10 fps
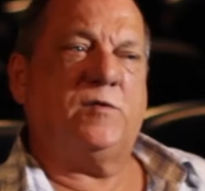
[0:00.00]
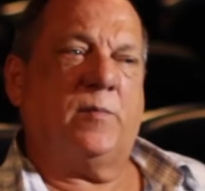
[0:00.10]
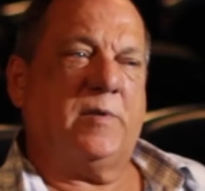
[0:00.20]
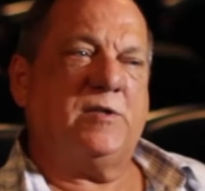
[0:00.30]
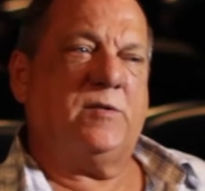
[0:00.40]
eu
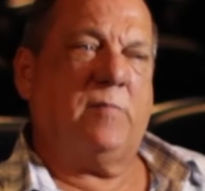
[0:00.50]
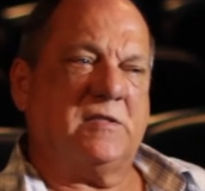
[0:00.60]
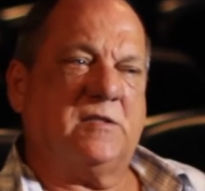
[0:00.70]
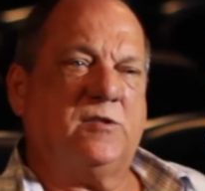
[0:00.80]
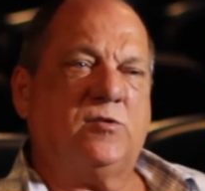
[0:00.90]
aprendi
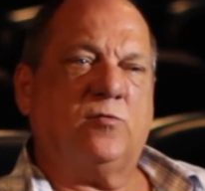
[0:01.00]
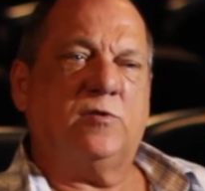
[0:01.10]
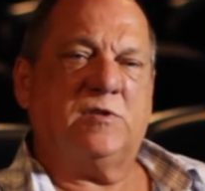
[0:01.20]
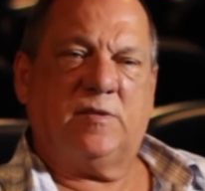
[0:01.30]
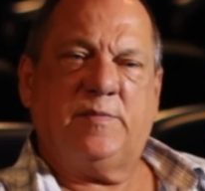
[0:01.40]
bastante
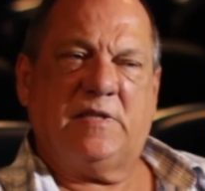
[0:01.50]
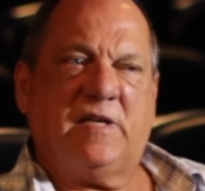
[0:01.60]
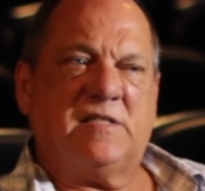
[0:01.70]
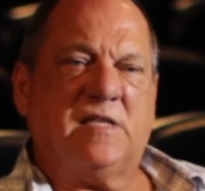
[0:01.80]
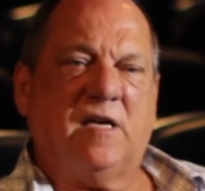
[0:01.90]
coisas que me
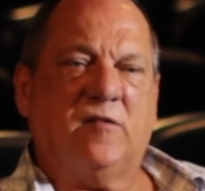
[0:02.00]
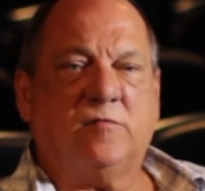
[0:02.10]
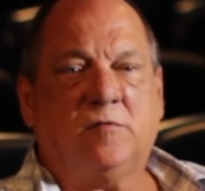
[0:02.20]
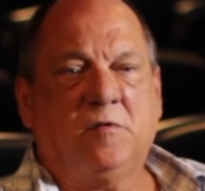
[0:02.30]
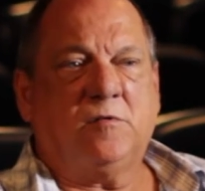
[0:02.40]

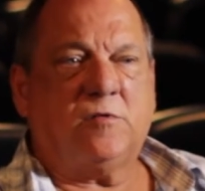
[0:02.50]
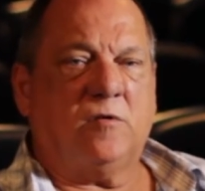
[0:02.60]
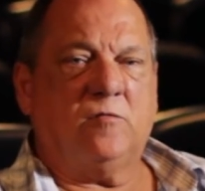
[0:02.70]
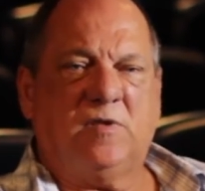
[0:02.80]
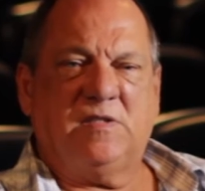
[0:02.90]
interessavam, só
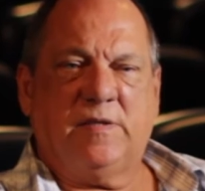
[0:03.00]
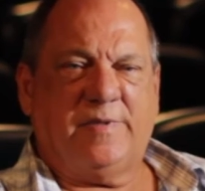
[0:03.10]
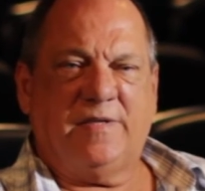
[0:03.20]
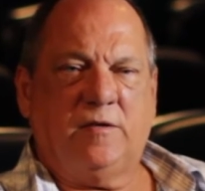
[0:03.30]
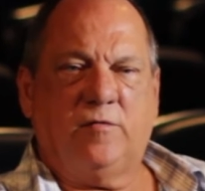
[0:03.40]
não quis
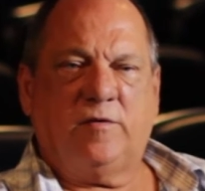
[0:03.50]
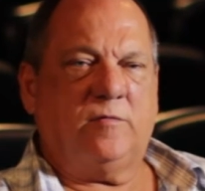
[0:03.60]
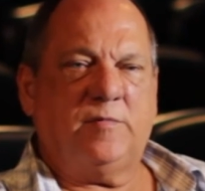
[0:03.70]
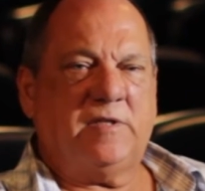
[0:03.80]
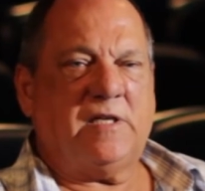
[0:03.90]
aprender o que não
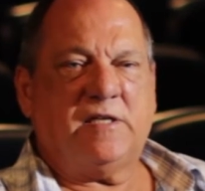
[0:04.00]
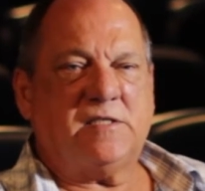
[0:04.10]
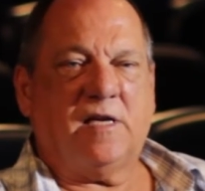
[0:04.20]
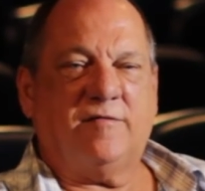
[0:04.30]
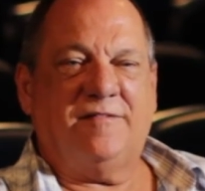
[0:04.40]
me
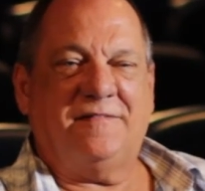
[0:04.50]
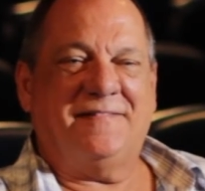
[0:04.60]
interessava.